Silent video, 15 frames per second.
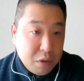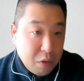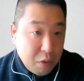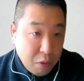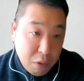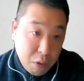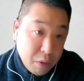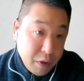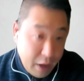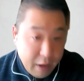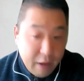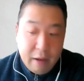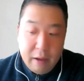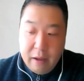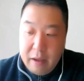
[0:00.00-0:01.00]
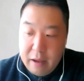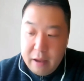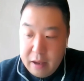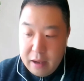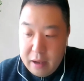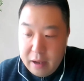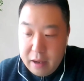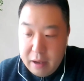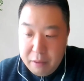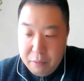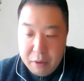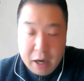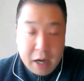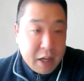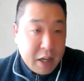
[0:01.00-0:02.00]
をこうね、えー、
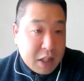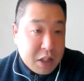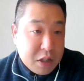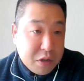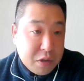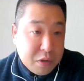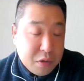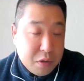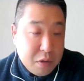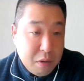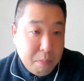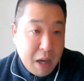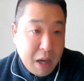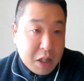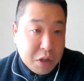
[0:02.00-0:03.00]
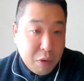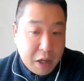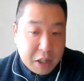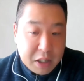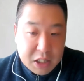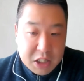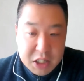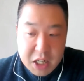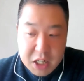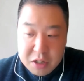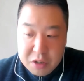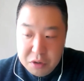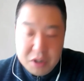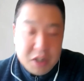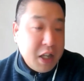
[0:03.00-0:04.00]
分かりやすく伴走型支援す
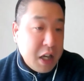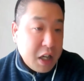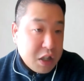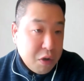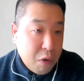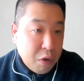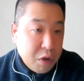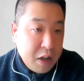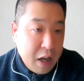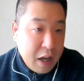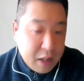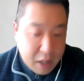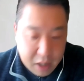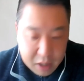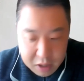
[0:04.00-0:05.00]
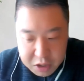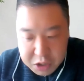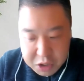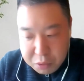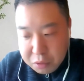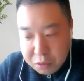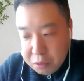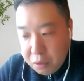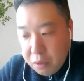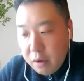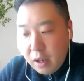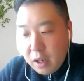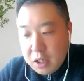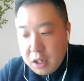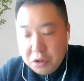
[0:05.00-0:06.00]
る DX コーディネーターって仕事を
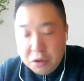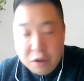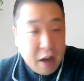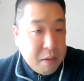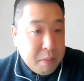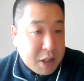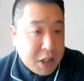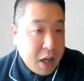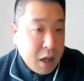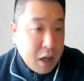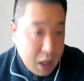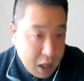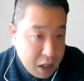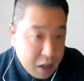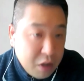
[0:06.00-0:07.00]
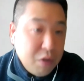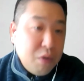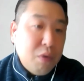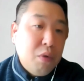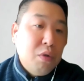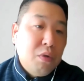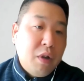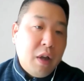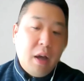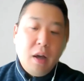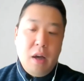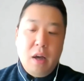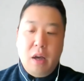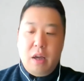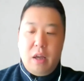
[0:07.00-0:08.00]
ちょっとやりませんかということで、
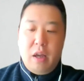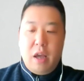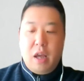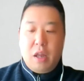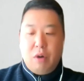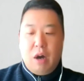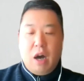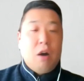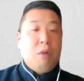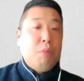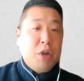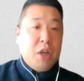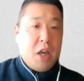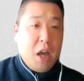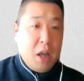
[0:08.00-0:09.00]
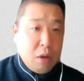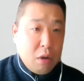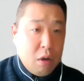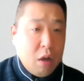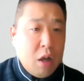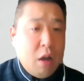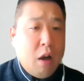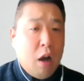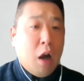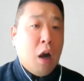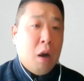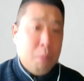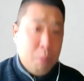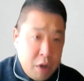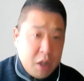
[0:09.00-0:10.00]
えーと、と青森県
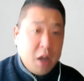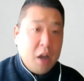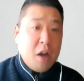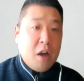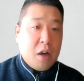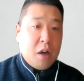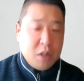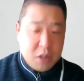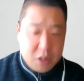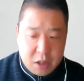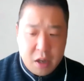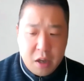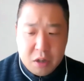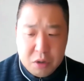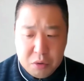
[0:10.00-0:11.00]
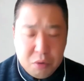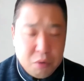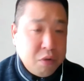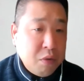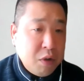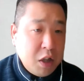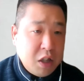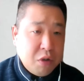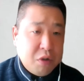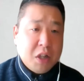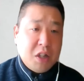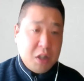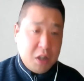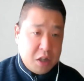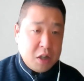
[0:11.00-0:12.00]
青森県からですね言ってくだ
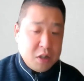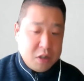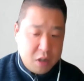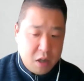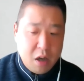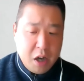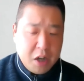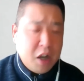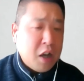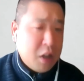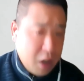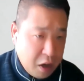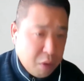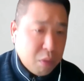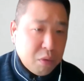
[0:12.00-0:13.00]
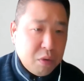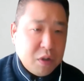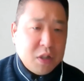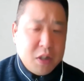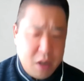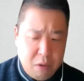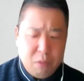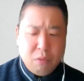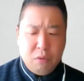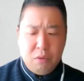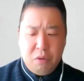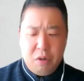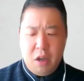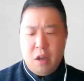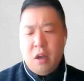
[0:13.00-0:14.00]
さってですね、ありがたいことですね、本
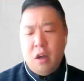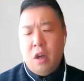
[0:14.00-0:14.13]
当に。